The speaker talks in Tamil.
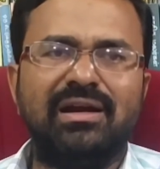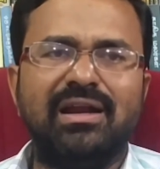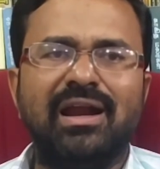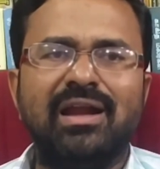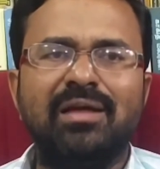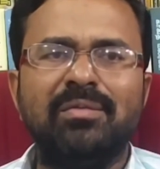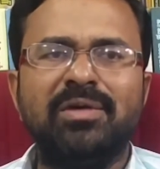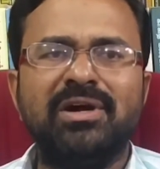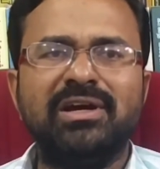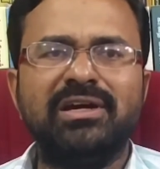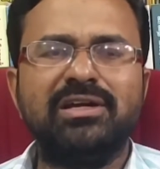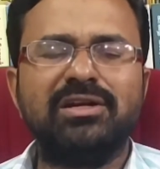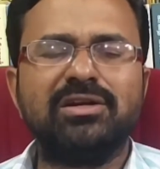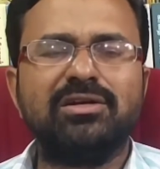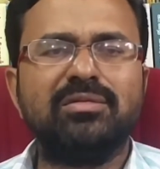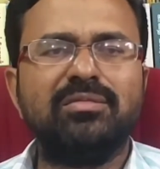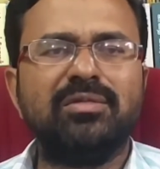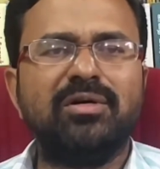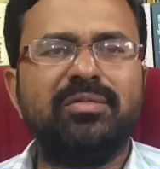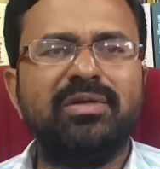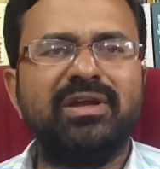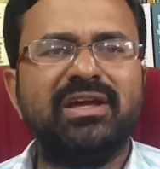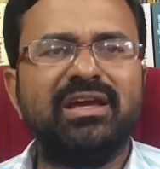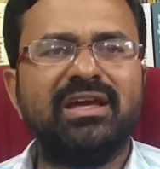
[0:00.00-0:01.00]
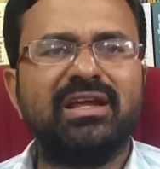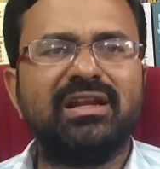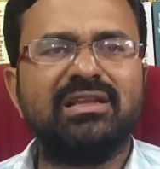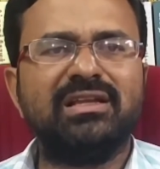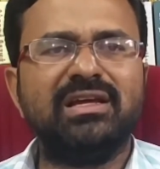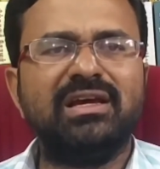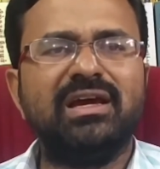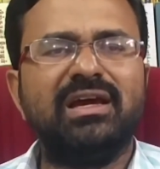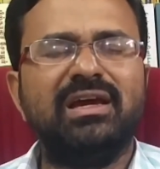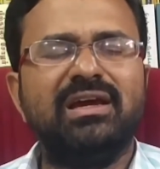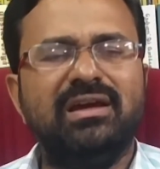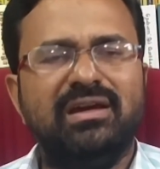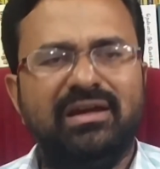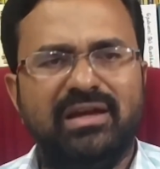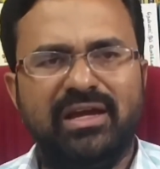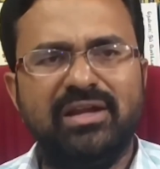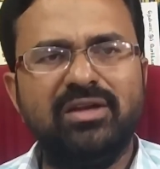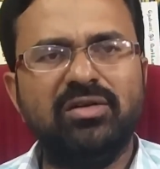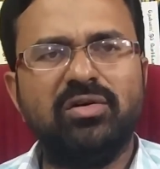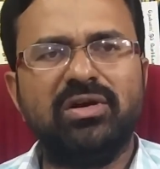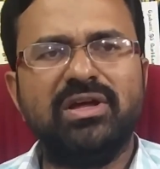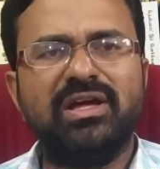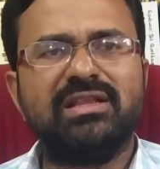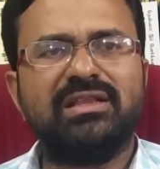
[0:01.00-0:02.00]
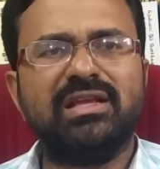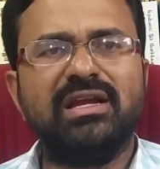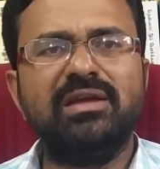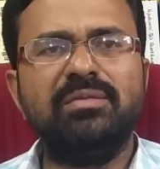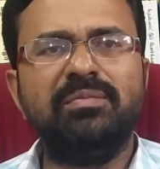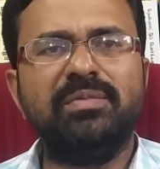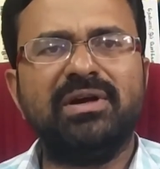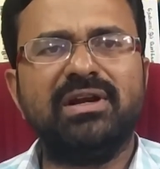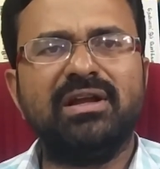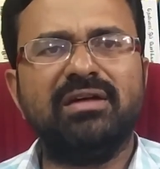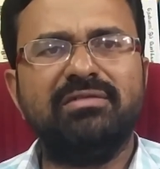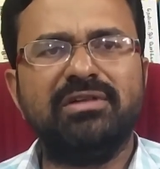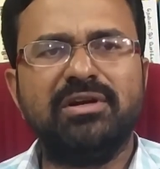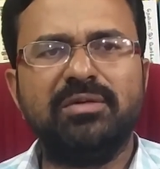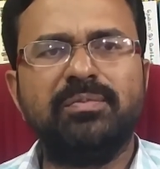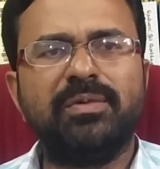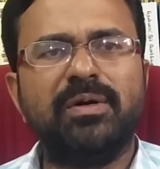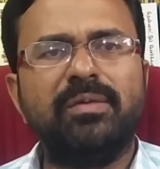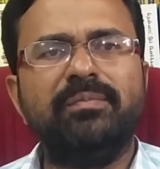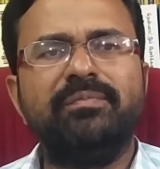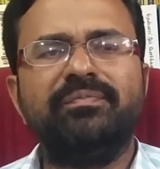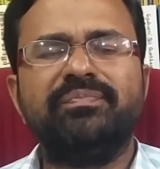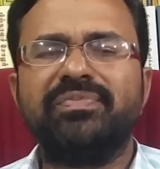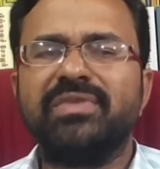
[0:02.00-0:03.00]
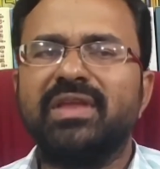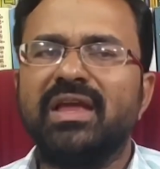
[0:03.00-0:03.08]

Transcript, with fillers: நலமா இருக்கும் அப்படிங்கிறது என்னுடைய தனிப்பட்ட விருப்பம்